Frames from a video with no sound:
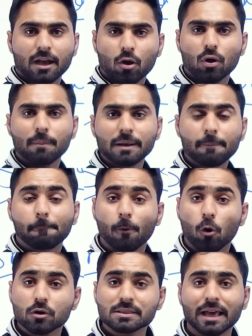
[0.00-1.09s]
देखोगा हमने
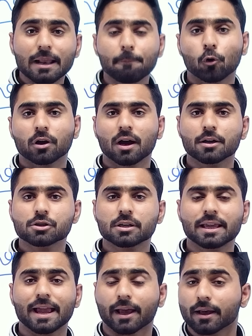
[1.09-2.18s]
बहुत सारे पॉडकास्ट
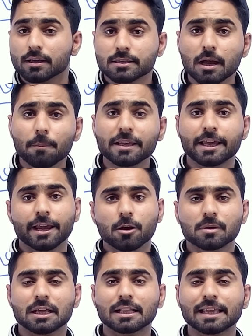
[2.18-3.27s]
किए हैं सब यही
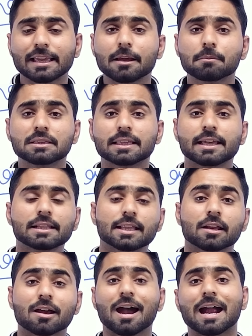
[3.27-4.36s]
बताते हैं कि हम तीन
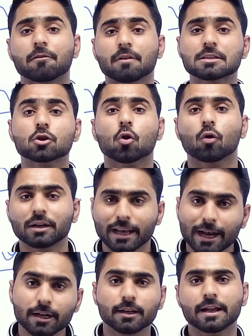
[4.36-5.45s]
दिन का एडवांस
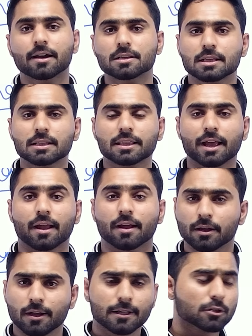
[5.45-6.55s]
कंटेंट लेकर चलते हैं
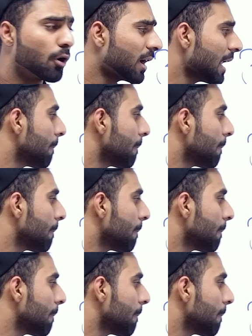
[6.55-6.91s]
तो अगर